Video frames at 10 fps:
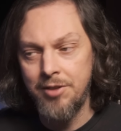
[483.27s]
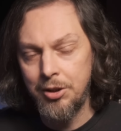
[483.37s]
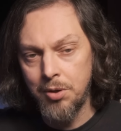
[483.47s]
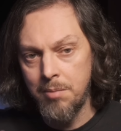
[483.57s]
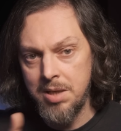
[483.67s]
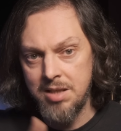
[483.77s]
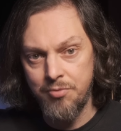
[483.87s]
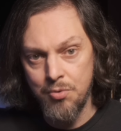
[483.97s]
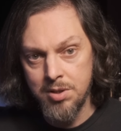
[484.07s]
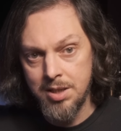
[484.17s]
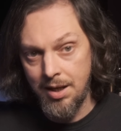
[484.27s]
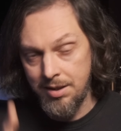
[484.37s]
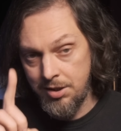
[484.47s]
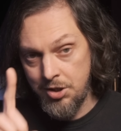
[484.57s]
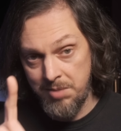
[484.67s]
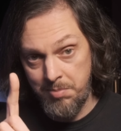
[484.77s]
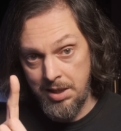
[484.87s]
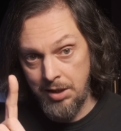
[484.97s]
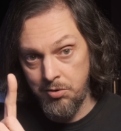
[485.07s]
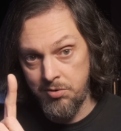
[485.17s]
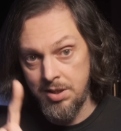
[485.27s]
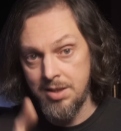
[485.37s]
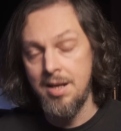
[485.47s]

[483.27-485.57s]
в котором есть функция, сейчас приготовьтесь,